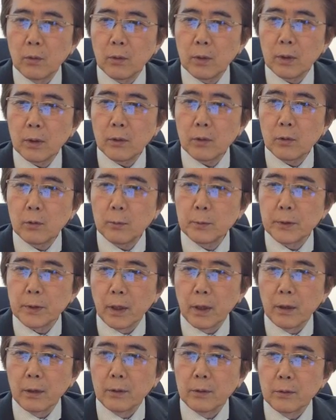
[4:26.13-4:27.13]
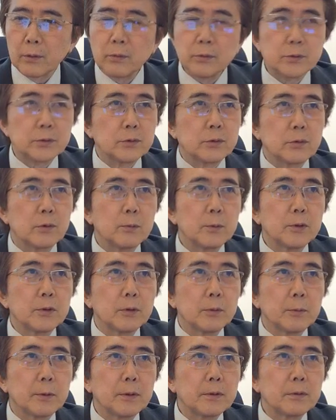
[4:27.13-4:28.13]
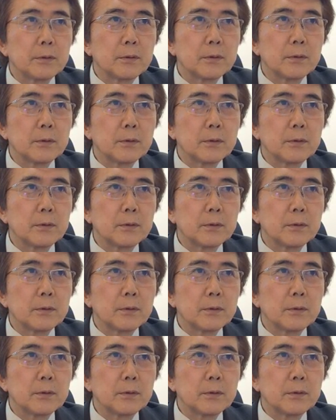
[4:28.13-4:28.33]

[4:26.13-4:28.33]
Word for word: ここからここまでが45メートルある